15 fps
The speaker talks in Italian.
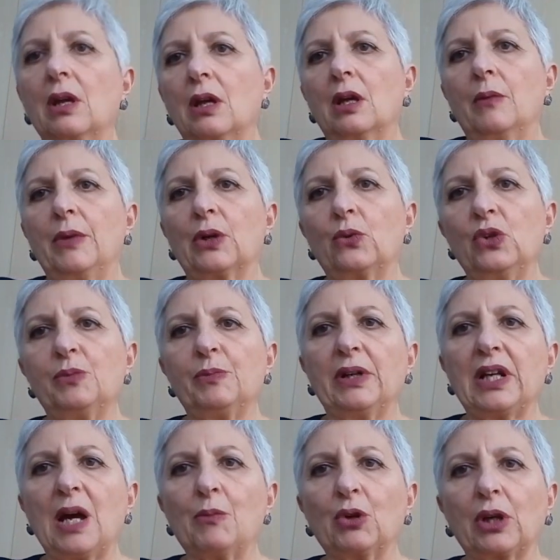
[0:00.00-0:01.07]
Per cui
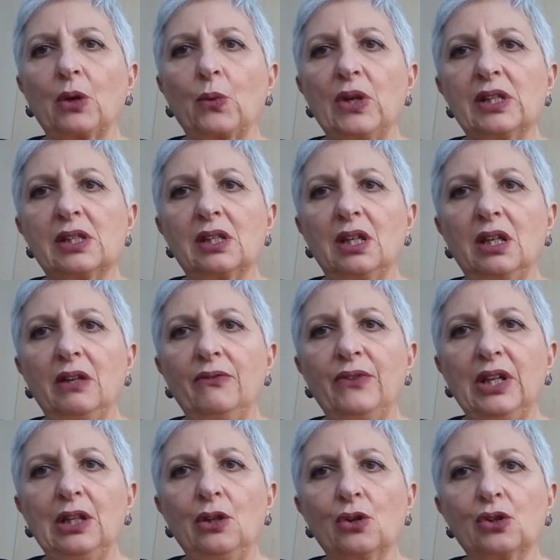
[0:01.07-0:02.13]
speriamo che questi
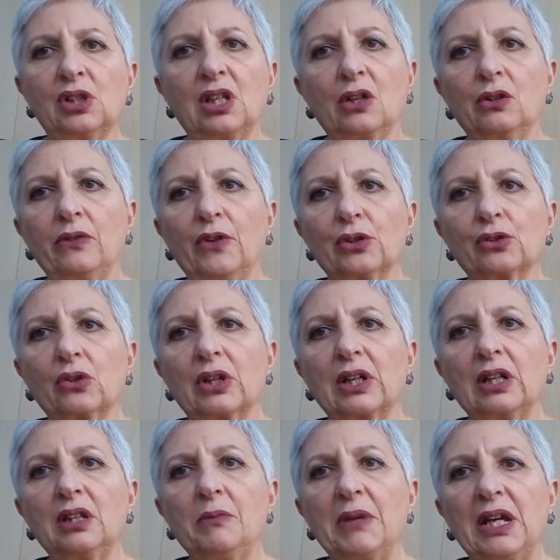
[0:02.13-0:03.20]
video siano di vostro
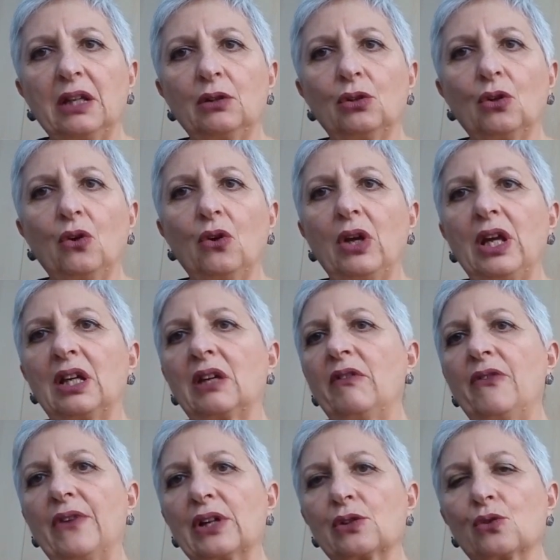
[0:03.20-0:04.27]
gradimento e che vi
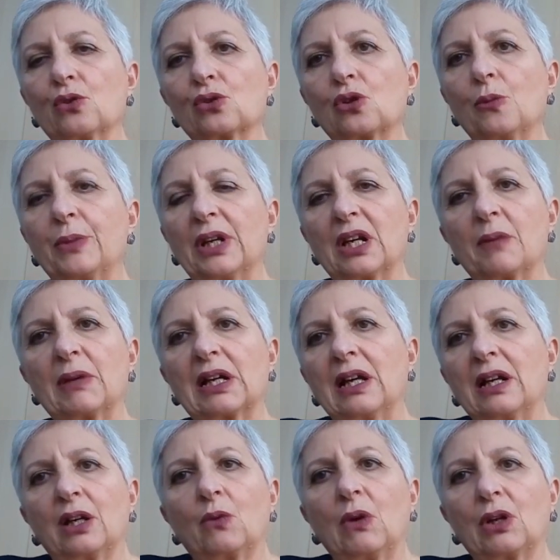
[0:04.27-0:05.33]
facciano scoprire
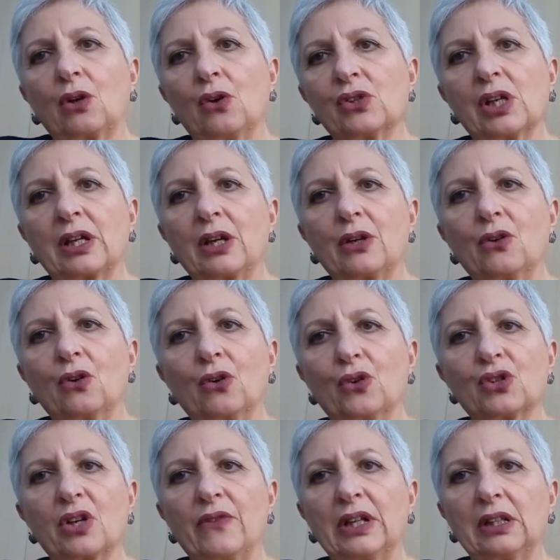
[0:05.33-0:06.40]
magari qualcosa che non
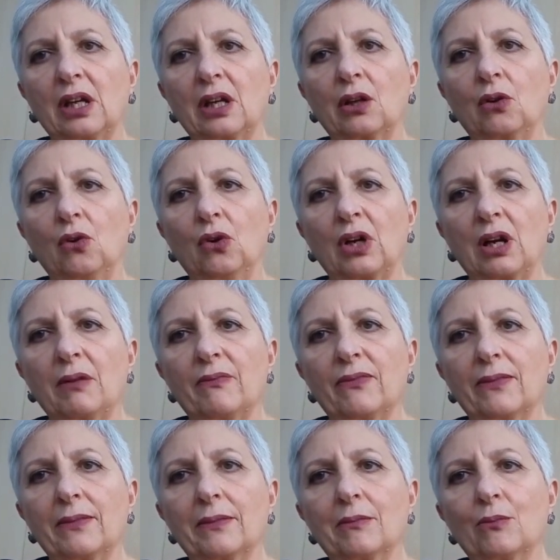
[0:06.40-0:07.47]
conoscevate ancora
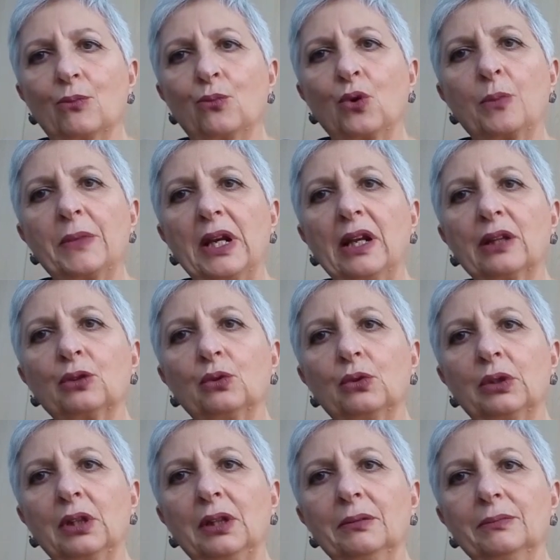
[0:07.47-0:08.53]
buon miele a
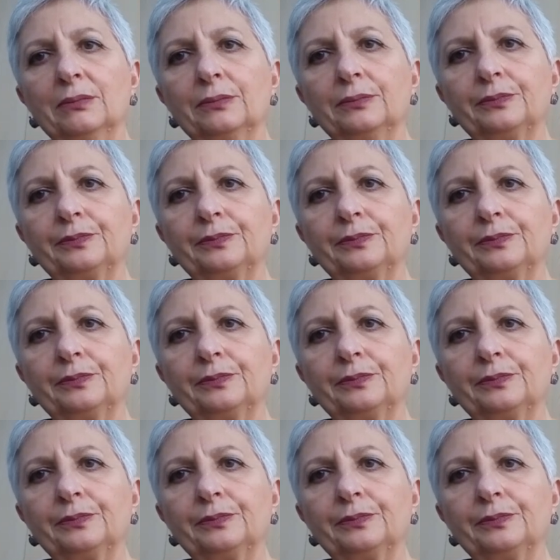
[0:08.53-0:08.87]
tutti